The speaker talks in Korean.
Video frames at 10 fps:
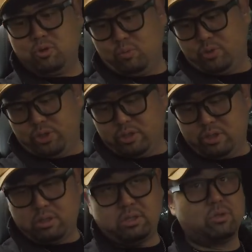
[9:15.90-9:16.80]

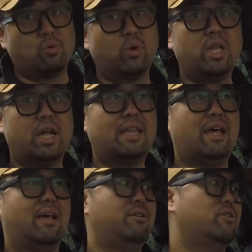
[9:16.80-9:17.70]
옵션들은 이제
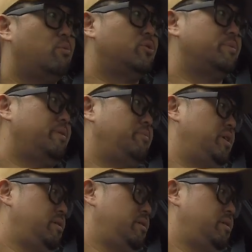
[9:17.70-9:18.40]
동일하다, 이렇게 보시면 됩니다.